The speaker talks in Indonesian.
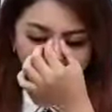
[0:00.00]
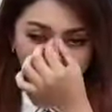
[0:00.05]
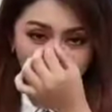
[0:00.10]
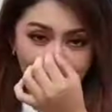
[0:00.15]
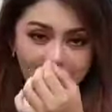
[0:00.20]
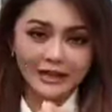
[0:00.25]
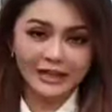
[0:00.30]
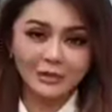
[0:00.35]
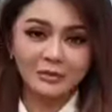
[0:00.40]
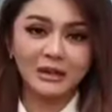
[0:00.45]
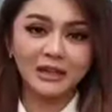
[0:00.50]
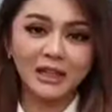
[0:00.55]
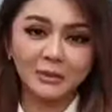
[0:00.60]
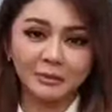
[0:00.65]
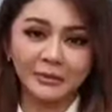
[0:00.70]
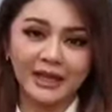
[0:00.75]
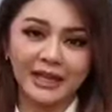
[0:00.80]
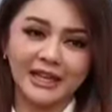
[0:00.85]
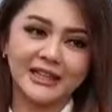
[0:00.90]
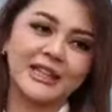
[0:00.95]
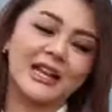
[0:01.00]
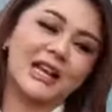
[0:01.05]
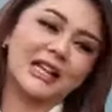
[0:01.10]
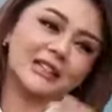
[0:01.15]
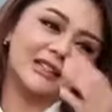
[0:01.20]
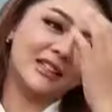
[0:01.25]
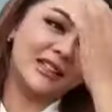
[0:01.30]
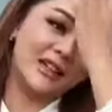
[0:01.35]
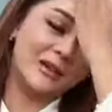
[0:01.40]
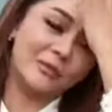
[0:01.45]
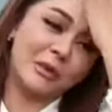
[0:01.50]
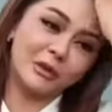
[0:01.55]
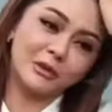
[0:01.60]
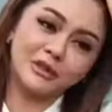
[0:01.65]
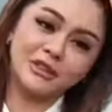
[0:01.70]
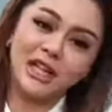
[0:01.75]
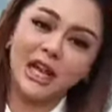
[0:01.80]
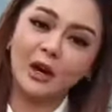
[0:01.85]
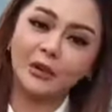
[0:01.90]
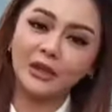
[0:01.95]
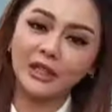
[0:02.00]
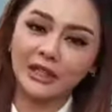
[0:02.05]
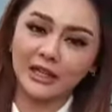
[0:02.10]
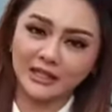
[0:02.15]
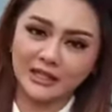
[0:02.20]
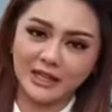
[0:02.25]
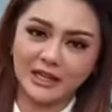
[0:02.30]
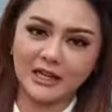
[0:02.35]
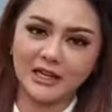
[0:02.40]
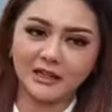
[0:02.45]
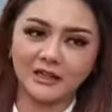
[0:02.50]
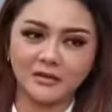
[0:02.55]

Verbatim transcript: agak-agak ya, ya manusiawi lah ya.